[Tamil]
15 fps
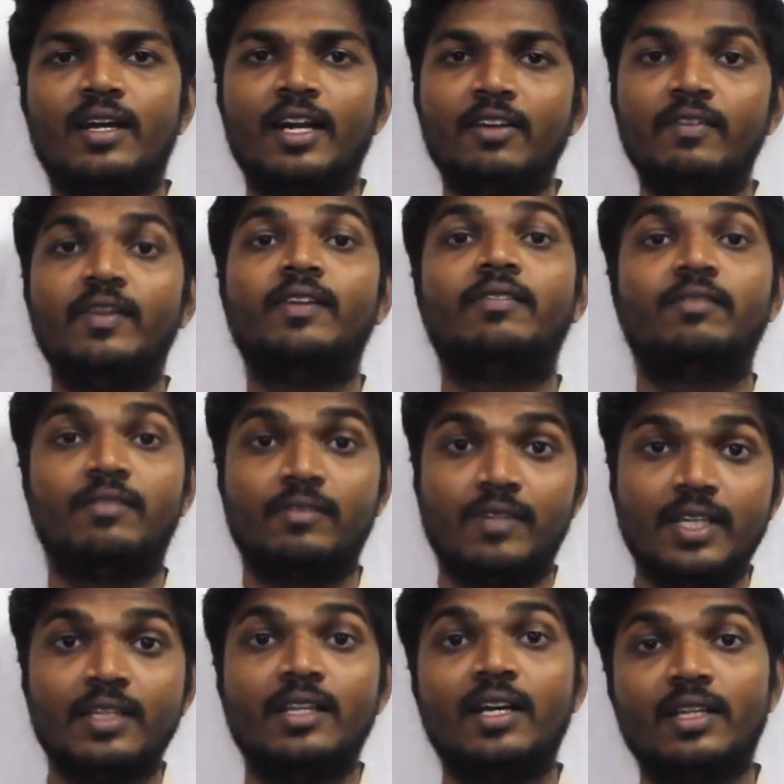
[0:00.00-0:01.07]
கனவுல
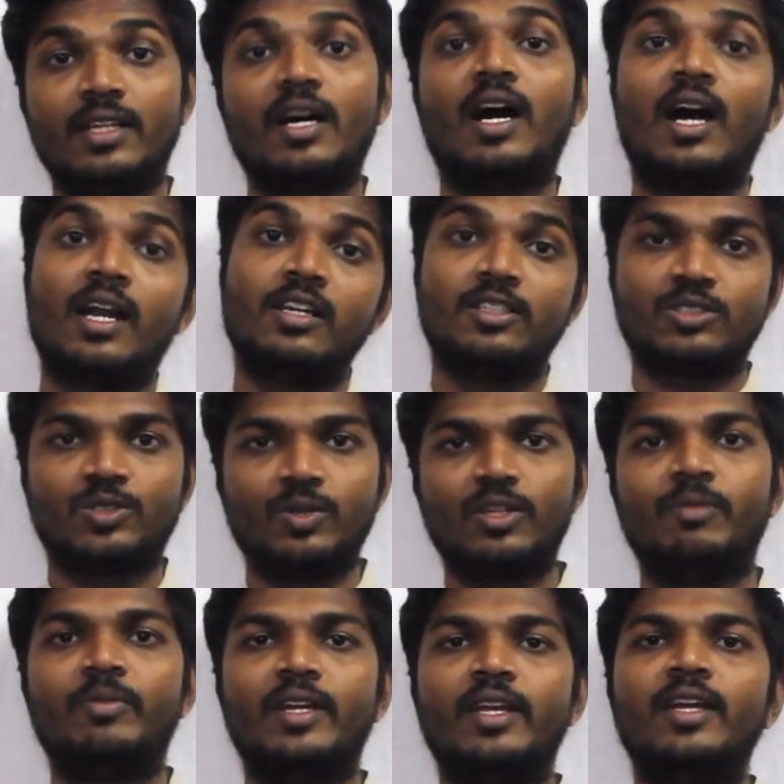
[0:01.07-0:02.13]
வந்த அந்த ஆள்
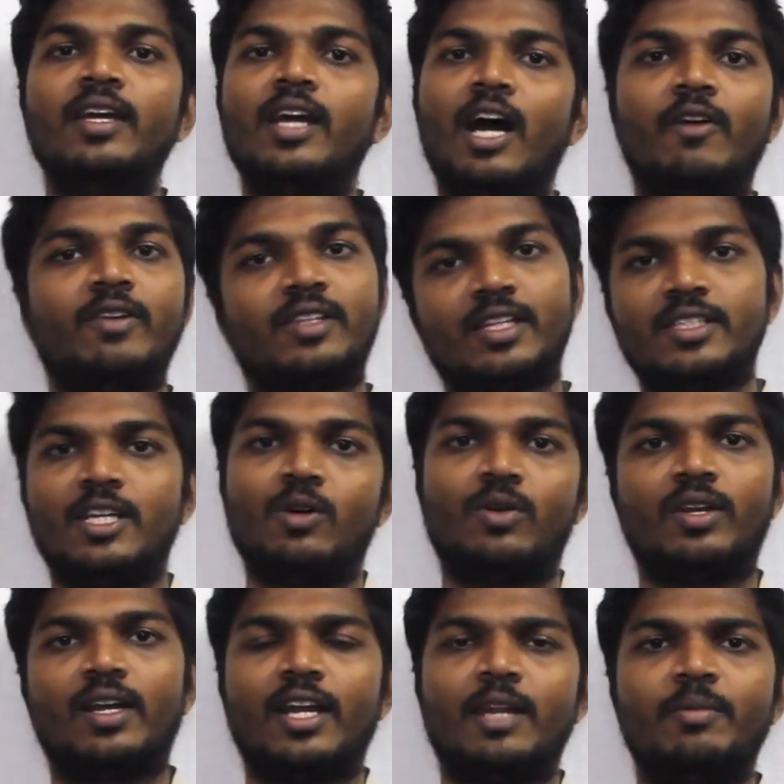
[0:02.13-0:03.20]
சொன்னபடி அவர்
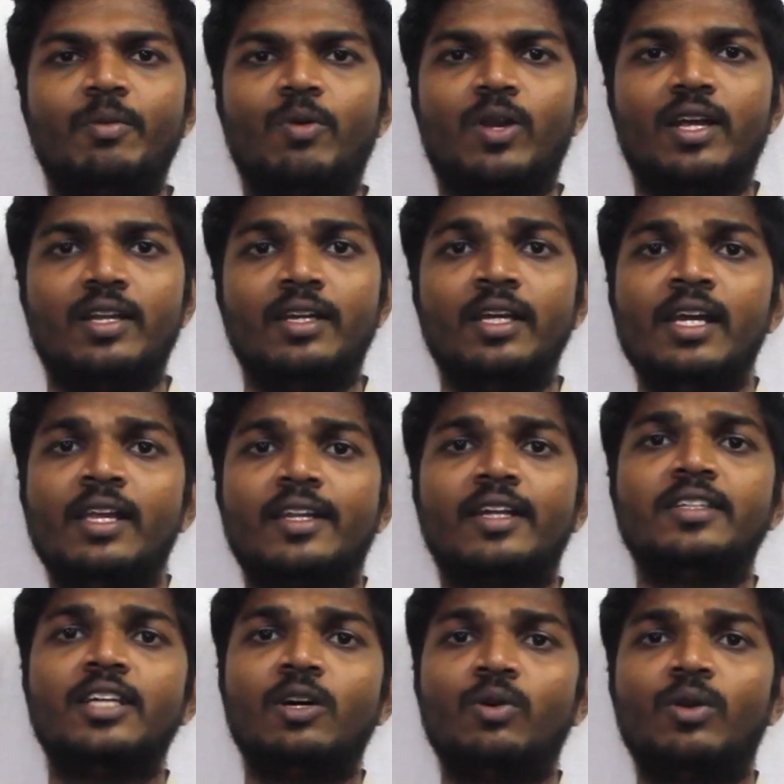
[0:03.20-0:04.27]
தஞ்சாவூருக்கு கிளம்பி போறாரு
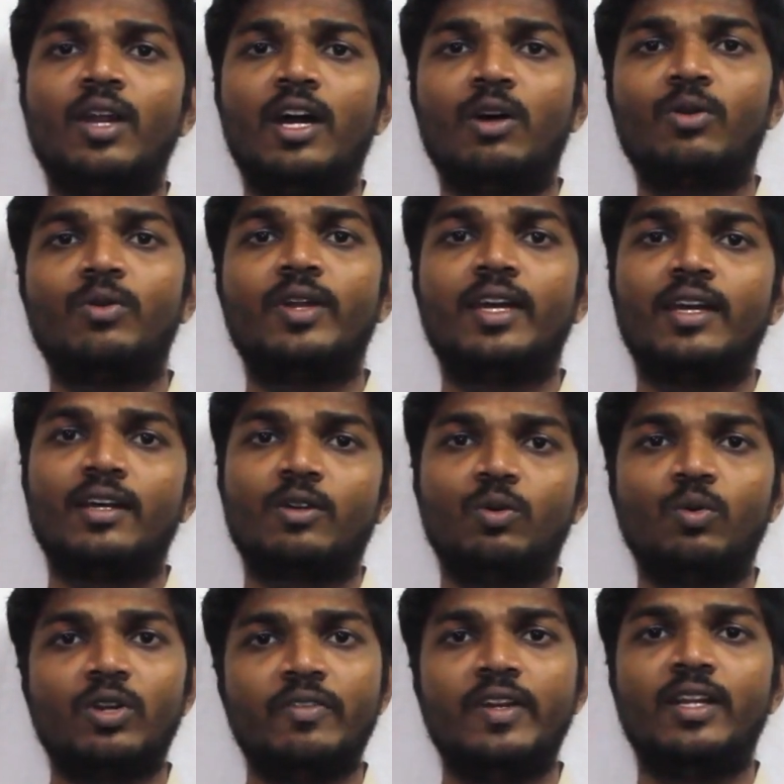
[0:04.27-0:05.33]
தஞ்சாவூர்ல அவருடைய
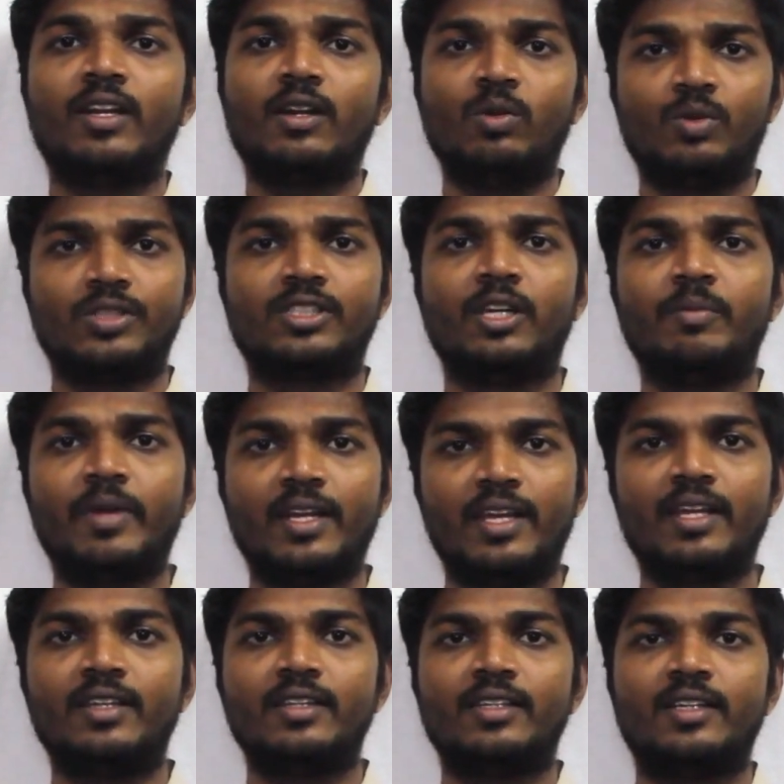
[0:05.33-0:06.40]
உறவினர்கள் ஒரு சில பேர்
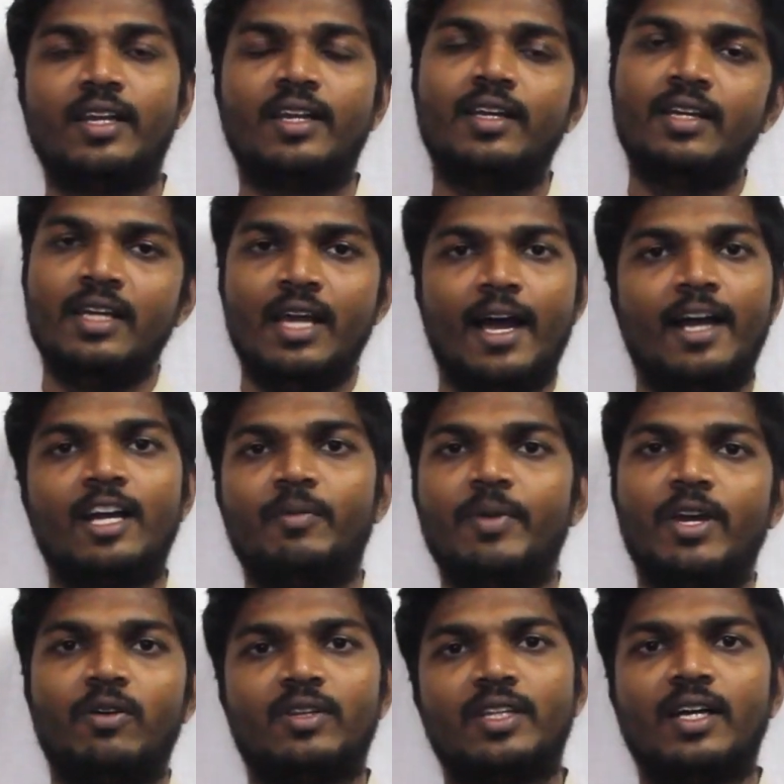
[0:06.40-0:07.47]
இருந்ததுனால அங்க
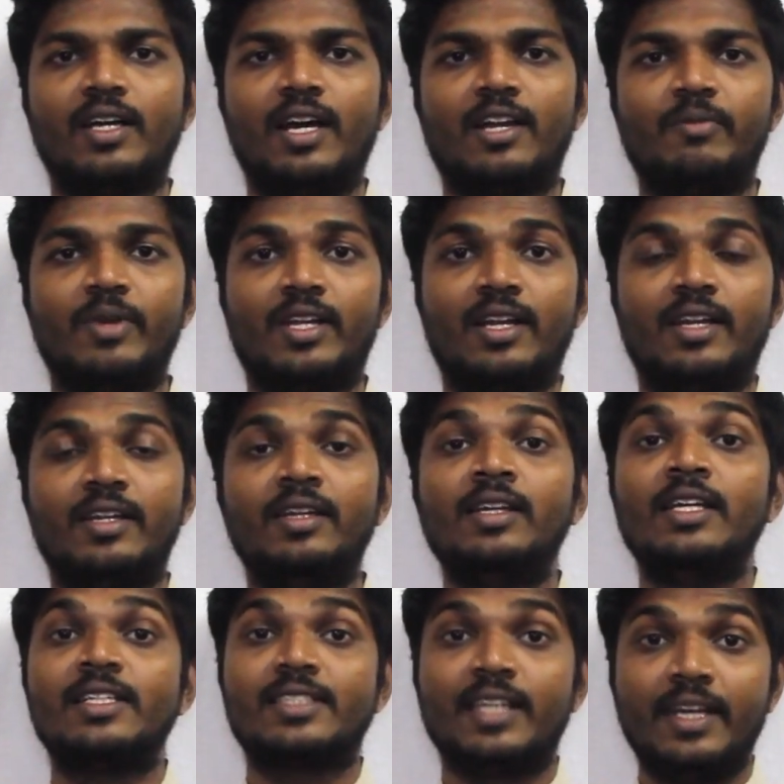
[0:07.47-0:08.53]
போய் அவர் தங்க ஆரம்பிக்கிறாரு
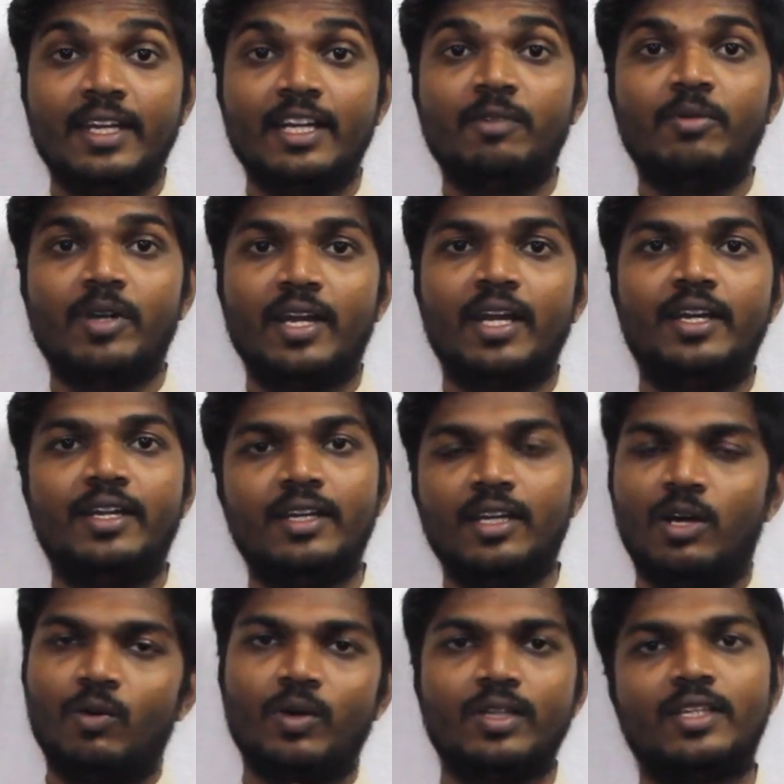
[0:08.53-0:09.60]
சனிக்கிழமை நைட்டு
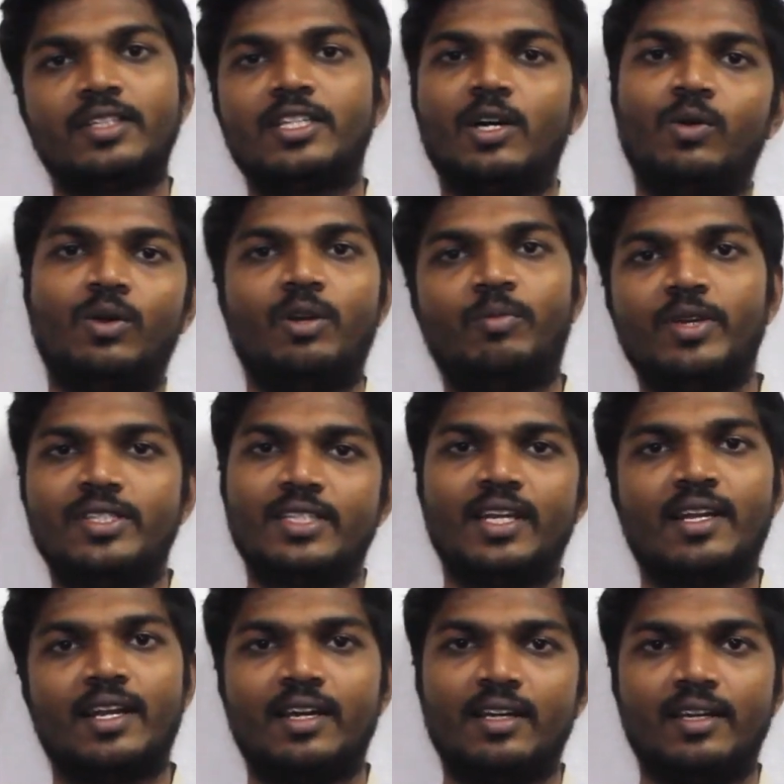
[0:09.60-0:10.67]
அவங்க தஞ்சாவூருக்கு போய்
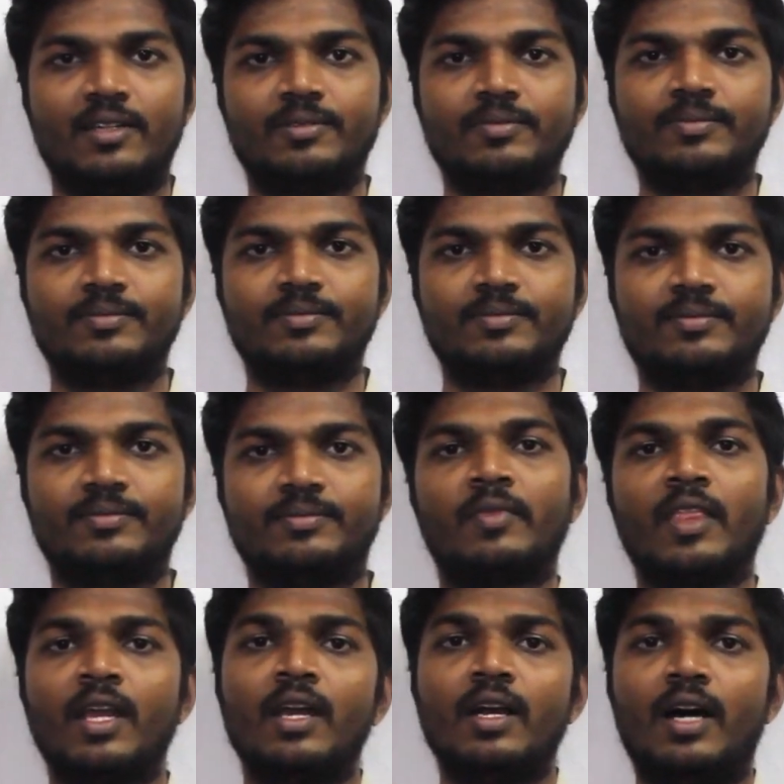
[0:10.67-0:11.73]
சேர்றாங்க
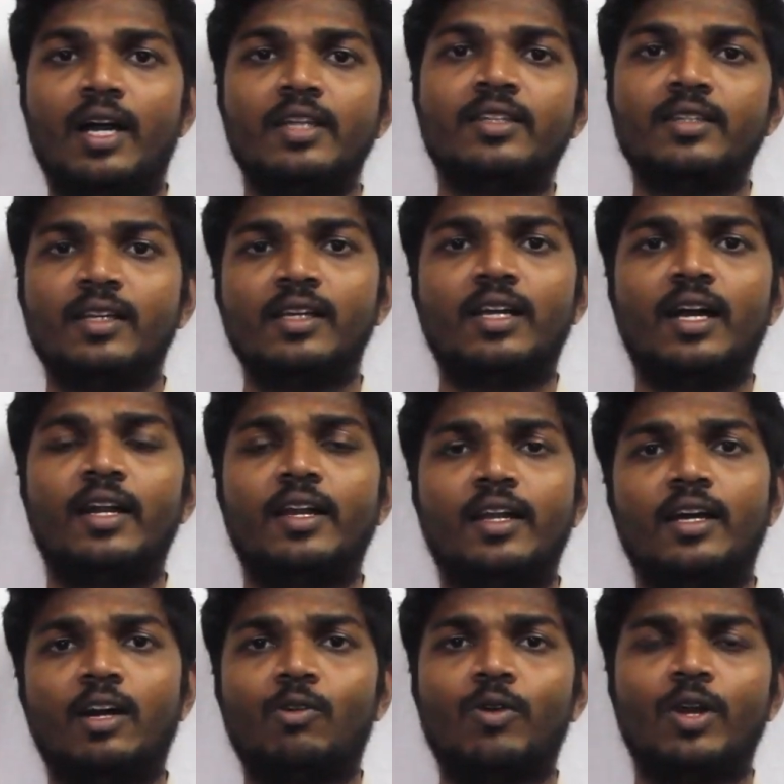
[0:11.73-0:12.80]
அடுத்த நாள்
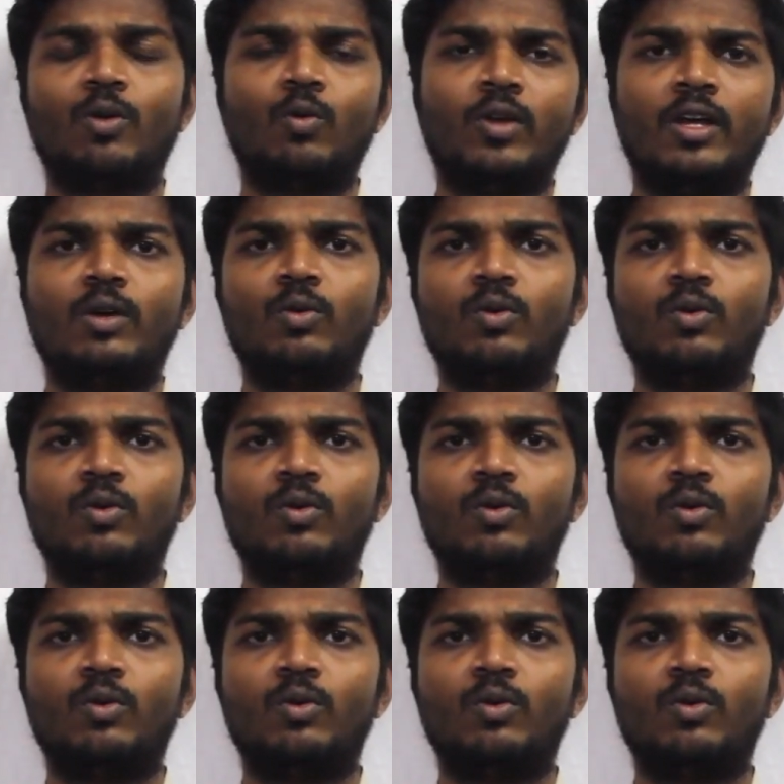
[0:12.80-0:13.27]
காலையில் அவருடைய உட